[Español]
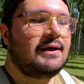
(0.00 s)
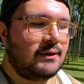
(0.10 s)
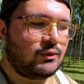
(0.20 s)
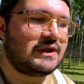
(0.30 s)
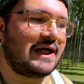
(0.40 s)

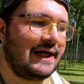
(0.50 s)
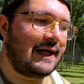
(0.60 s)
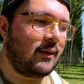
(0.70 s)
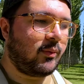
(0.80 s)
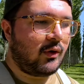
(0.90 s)
usar el
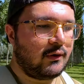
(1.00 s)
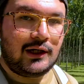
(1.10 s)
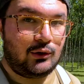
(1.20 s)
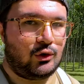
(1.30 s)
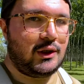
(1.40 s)
arpón y
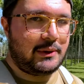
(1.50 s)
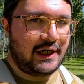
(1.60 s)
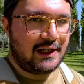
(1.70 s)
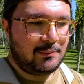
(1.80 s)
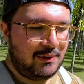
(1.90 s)
luego
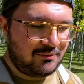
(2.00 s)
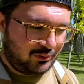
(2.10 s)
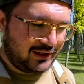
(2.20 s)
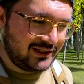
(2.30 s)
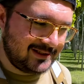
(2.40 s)
liberar el pez,
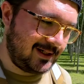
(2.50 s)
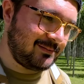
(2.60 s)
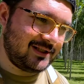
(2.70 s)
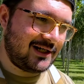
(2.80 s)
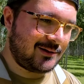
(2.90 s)
porque
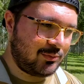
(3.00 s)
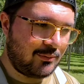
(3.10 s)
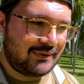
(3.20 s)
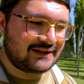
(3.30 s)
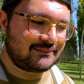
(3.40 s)
literalmente el arpón
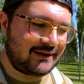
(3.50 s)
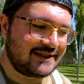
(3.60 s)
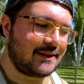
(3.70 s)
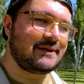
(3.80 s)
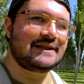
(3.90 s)
va, va a
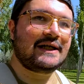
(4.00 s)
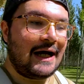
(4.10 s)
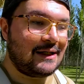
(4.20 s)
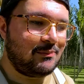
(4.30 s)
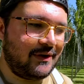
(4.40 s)
atravesar
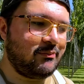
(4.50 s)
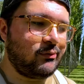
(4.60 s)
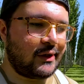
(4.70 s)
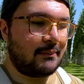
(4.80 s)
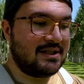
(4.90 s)
al pez
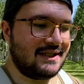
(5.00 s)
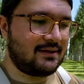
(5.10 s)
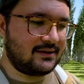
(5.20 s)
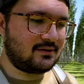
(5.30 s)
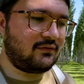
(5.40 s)
por la mitad.
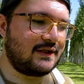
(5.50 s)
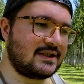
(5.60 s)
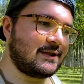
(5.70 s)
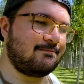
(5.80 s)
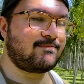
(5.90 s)

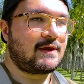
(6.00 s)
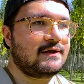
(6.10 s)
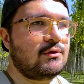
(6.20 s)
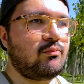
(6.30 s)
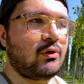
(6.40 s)
Entonces
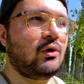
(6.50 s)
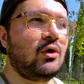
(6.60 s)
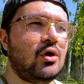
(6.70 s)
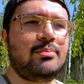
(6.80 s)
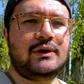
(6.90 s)
es un poco
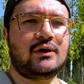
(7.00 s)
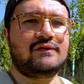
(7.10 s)
loco, pero al